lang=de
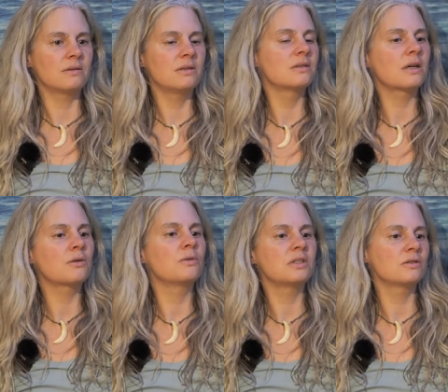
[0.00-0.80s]
diese
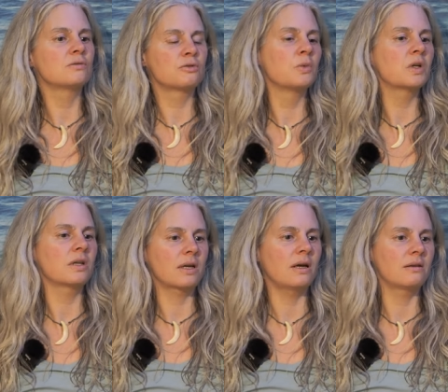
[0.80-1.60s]

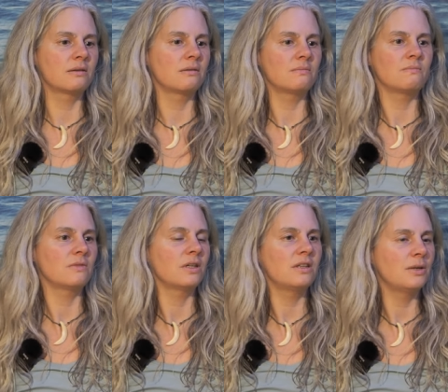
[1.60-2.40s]
Regulationsmöglichkeiten
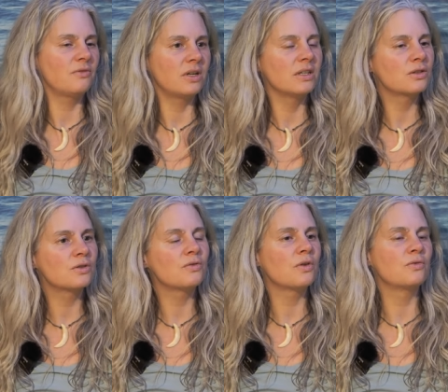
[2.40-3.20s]
in dem Fall nicht
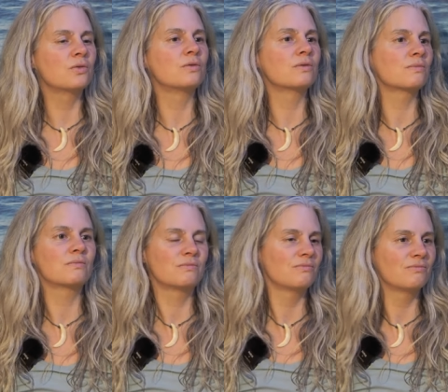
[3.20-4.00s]
zur Verfügung
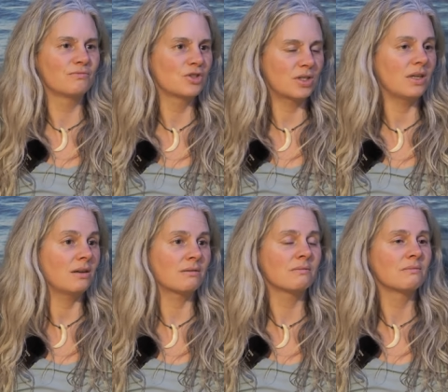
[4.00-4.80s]

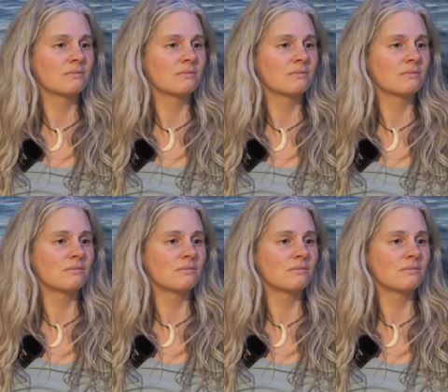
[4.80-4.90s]
stehen?